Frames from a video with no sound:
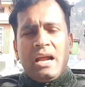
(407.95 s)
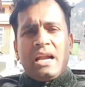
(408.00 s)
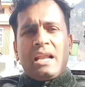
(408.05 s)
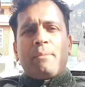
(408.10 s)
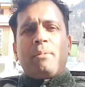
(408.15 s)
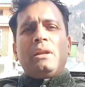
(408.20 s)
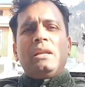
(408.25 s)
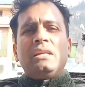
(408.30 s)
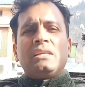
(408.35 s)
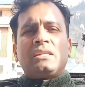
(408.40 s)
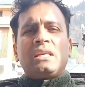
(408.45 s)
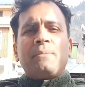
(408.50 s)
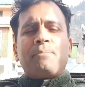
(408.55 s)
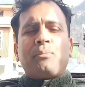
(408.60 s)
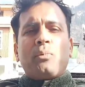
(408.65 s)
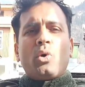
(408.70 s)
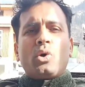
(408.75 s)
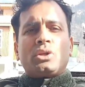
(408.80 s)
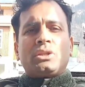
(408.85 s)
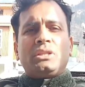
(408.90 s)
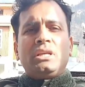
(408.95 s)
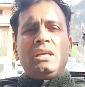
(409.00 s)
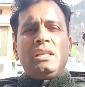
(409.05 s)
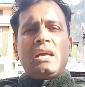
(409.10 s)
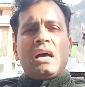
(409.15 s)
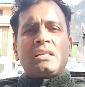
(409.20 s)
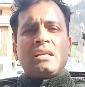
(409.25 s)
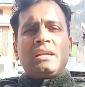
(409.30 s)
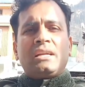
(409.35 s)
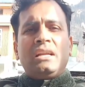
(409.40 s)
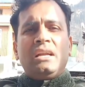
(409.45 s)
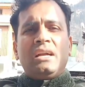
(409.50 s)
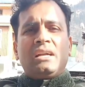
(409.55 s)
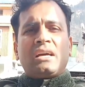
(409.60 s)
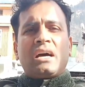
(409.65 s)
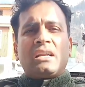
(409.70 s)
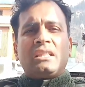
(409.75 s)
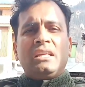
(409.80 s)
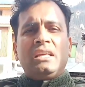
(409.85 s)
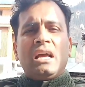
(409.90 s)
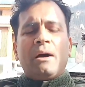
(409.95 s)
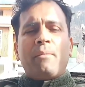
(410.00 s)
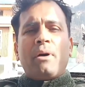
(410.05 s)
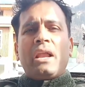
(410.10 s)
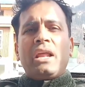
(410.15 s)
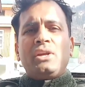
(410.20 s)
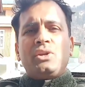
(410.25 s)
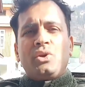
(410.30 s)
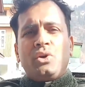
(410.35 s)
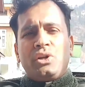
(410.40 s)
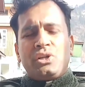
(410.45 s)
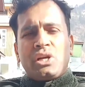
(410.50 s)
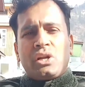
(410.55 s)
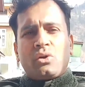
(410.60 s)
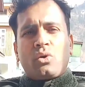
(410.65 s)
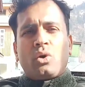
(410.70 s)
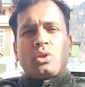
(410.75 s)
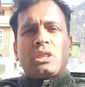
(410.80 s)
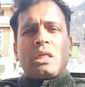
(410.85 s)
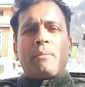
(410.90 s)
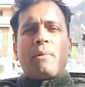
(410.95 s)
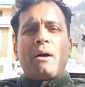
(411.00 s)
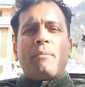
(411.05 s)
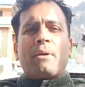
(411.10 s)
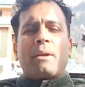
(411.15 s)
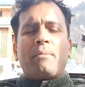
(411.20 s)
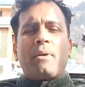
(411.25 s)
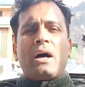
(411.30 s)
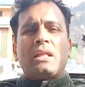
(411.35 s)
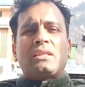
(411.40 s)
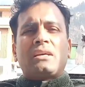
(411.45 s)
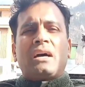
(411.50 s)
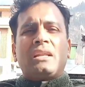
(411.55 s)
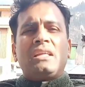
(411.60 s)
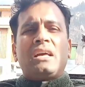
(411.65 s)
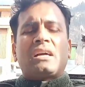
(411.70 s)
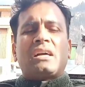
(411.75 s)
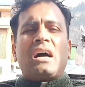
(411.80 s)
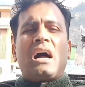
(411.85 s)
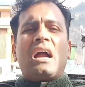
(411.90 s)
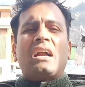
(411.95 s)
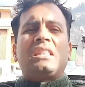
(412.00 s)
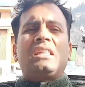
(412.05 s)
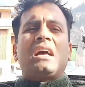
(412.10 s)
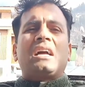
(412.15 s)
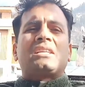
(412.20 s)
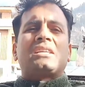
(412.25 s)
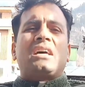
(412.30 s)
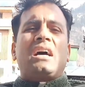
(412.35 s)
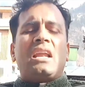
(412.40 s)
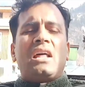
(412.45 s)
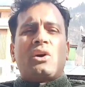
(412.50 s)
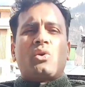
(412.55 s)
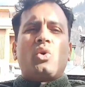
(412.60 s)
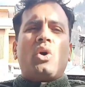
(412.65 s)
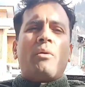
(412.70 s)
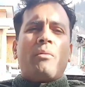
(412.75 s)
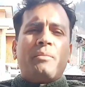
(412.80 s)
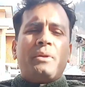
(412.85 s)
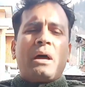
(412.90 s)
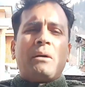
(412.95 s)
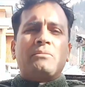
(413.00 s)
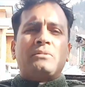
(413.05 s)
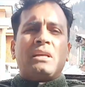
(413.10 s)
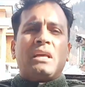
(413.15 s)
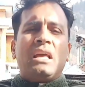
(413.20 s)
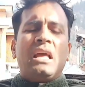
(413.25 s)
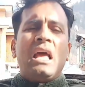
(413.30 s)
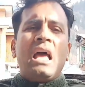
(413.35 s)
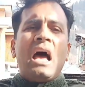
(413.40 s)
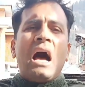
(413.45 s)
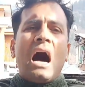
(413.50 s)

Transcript: एडब्ल्यू की पोस्ट तीन यहाँ से डिलीट कर दी हमारी जुडिशन को तबाह बर्बाद कर दिया काट दिया चराला को हमने हमसे